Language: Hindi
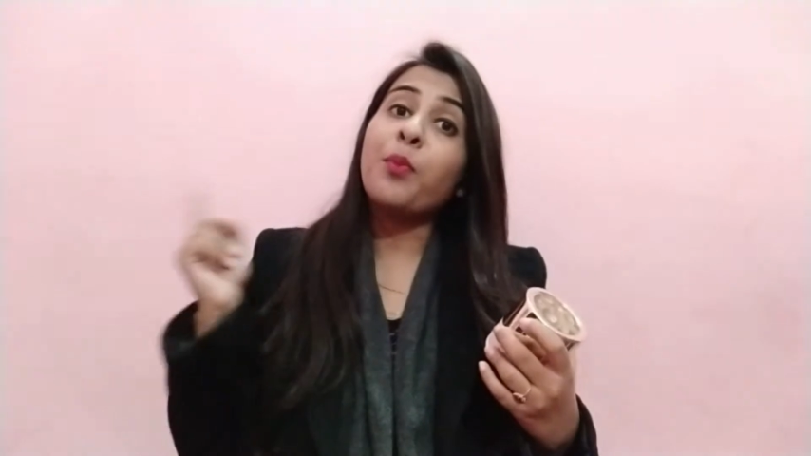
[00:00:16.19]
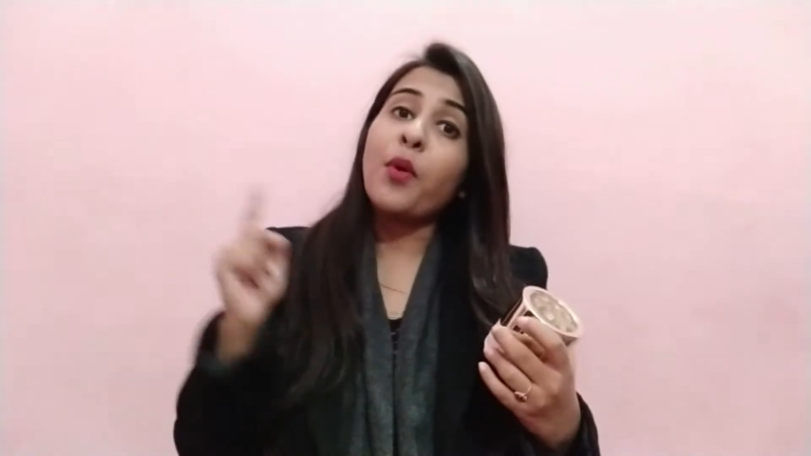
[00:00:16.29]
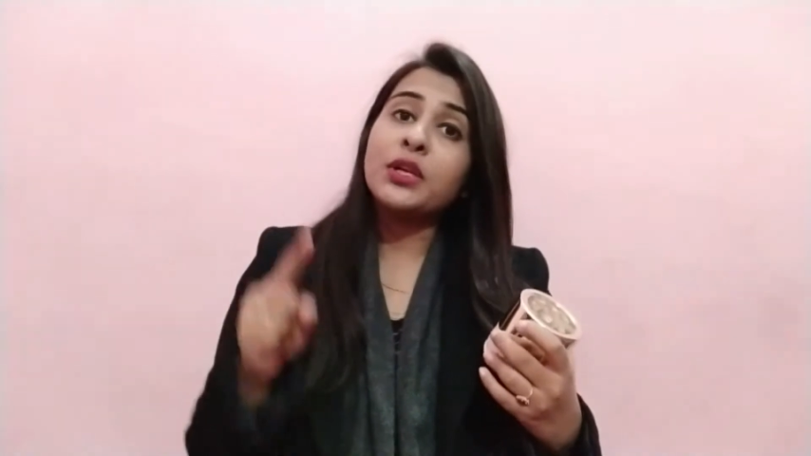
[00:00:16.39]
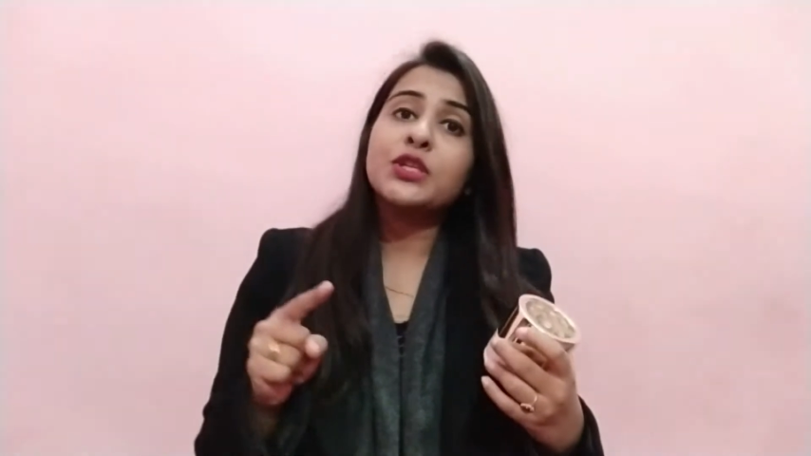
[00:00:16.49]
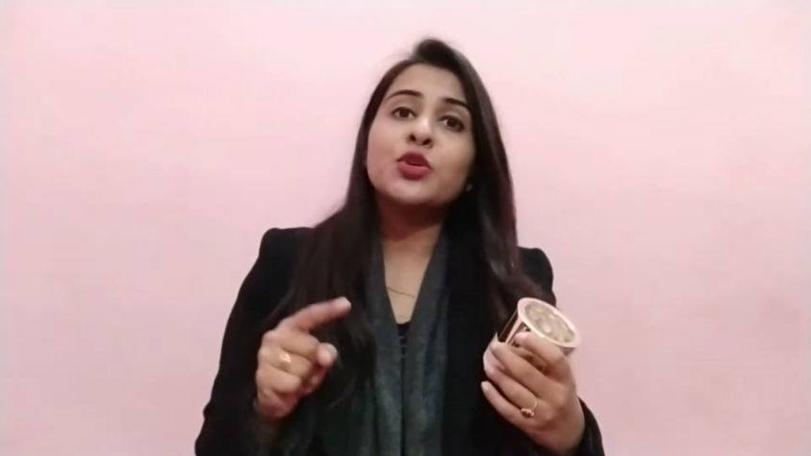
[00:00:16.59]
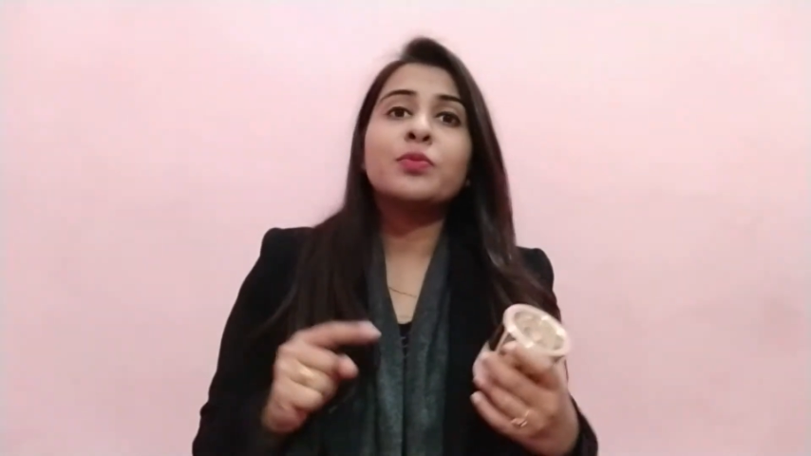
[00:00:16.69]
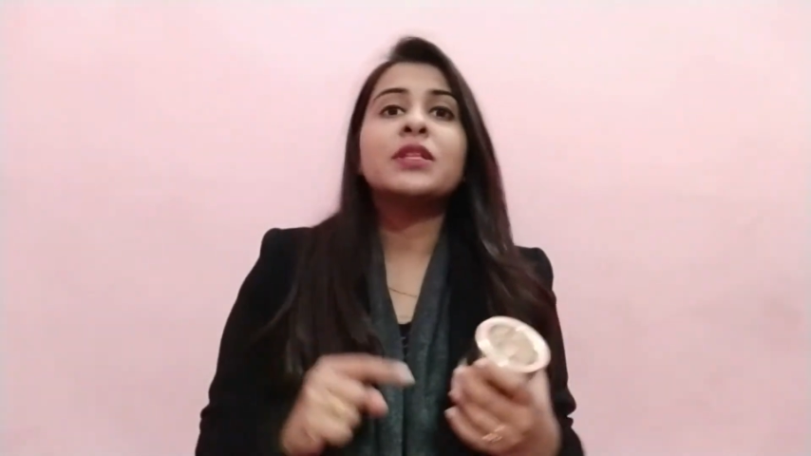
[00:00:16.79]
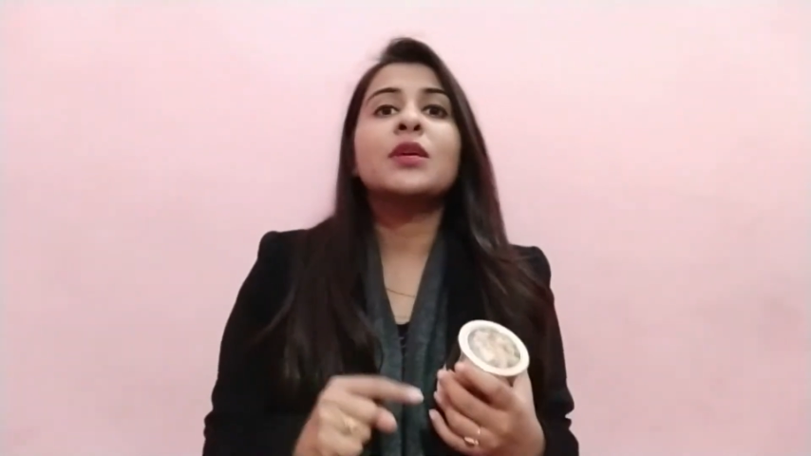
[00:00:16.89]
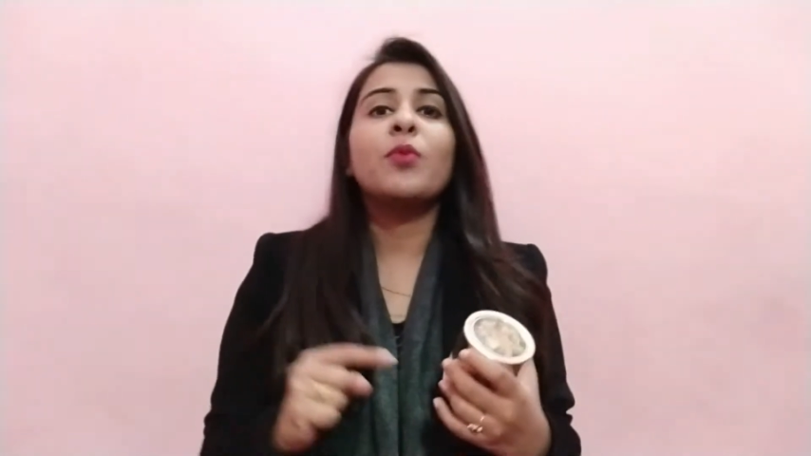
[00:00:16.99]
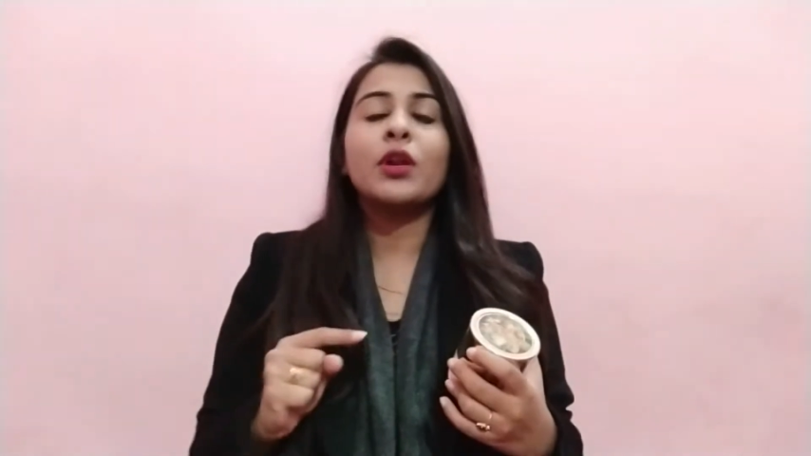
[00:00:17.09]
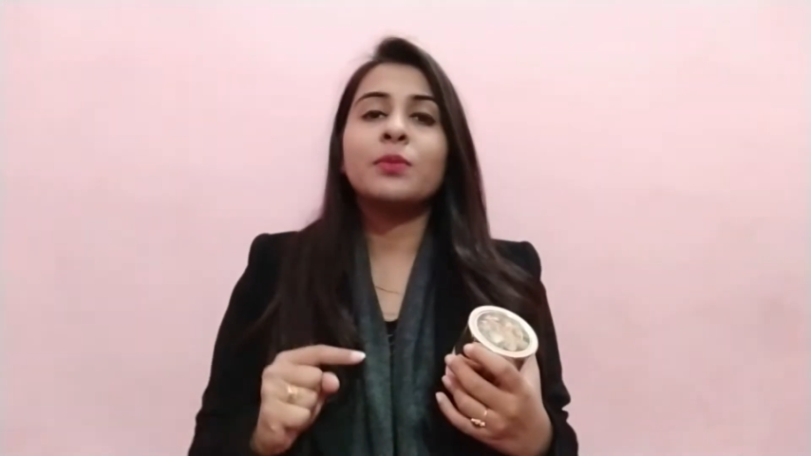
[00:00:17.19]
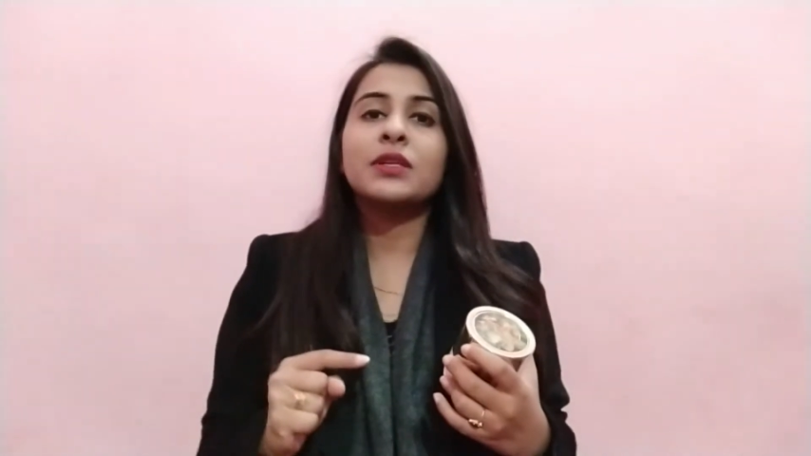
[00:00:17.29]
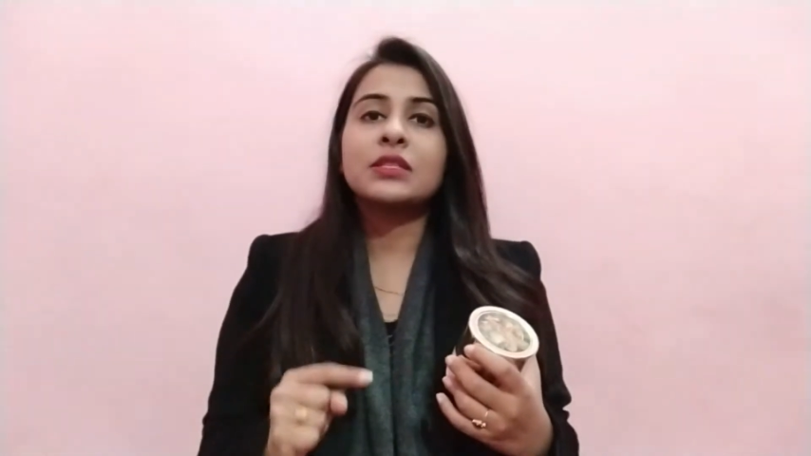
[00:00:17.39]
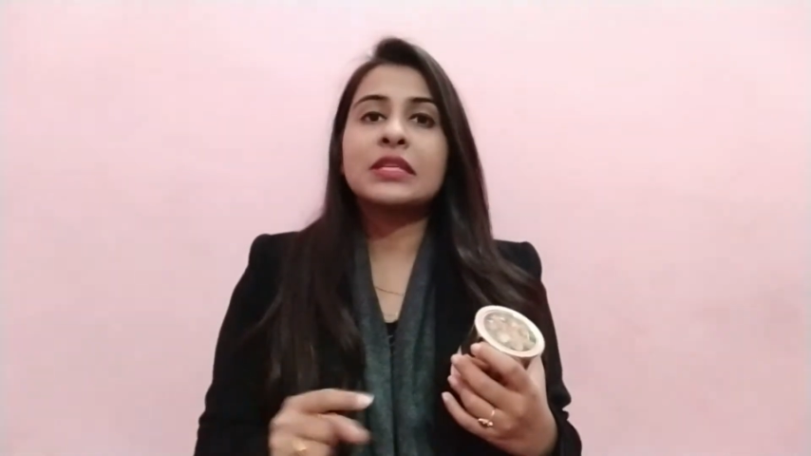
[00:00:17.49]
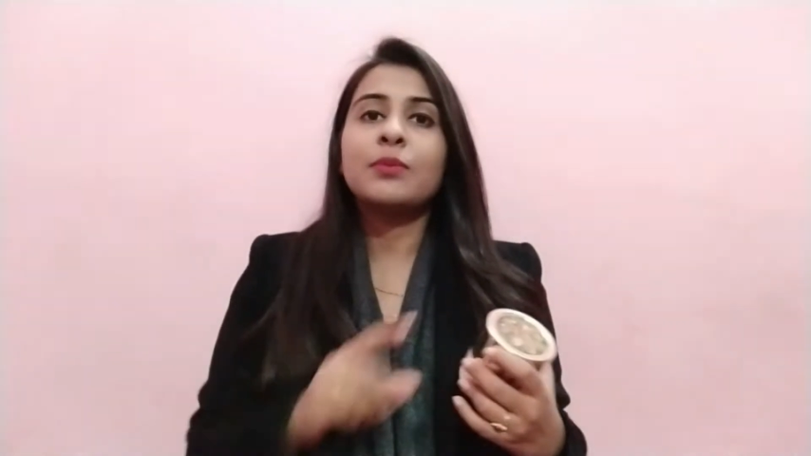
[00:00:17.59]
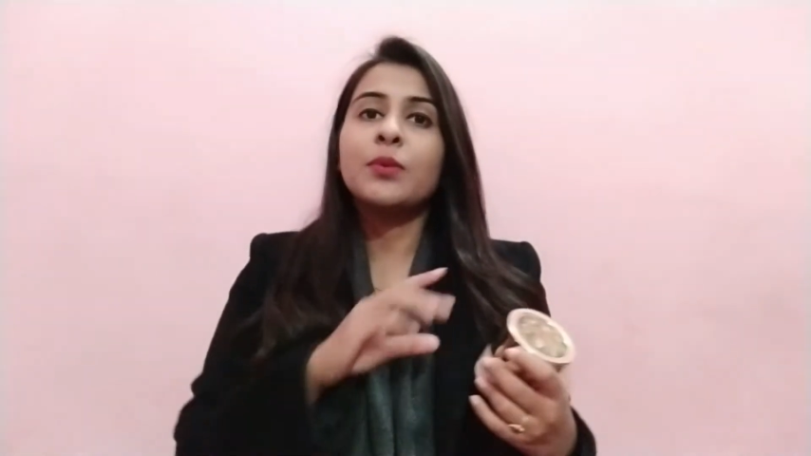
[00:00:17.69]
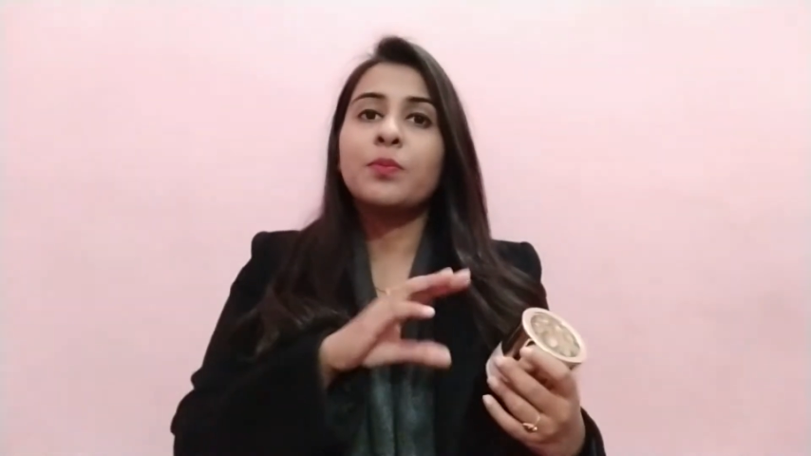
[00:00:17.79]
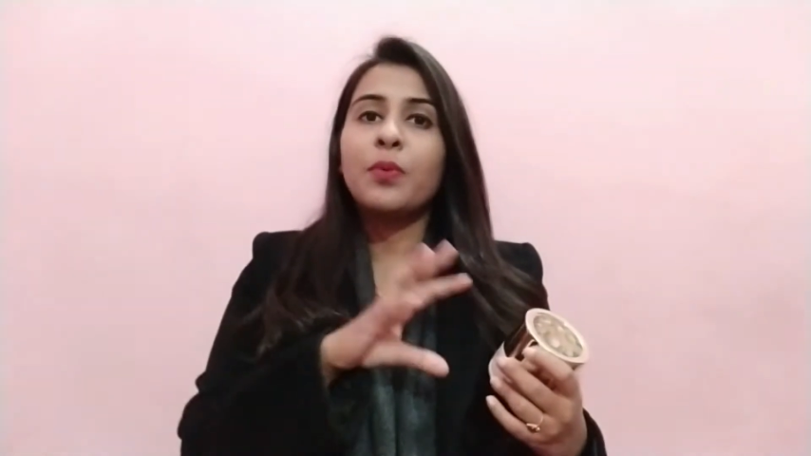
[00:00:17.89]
बॉडी क्यूपिड के बॉडी बटर्स के भी